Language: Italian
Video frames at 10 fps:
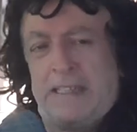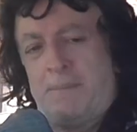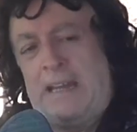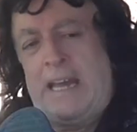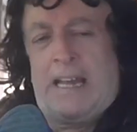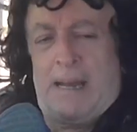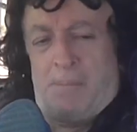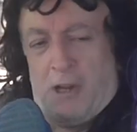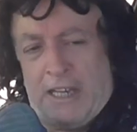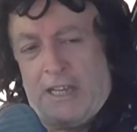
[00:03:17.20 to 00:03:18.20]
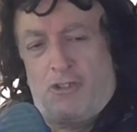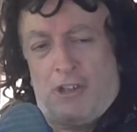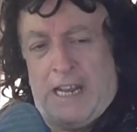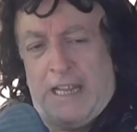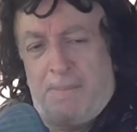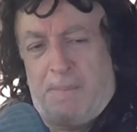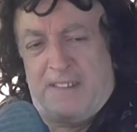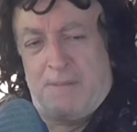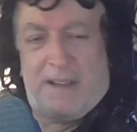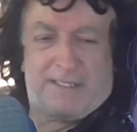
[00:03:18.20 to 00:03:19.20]
Ma dimmi che la campione regionale di
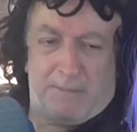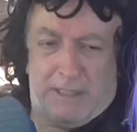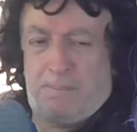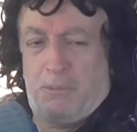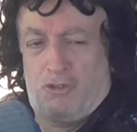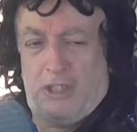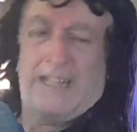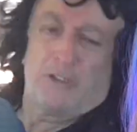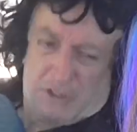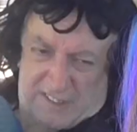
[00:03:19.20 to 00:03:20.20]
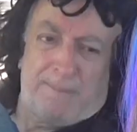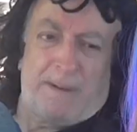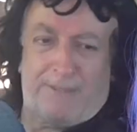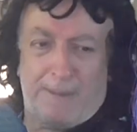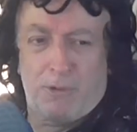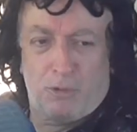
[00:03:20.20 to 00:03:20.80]
pesi massimi di pugilato ti sembrava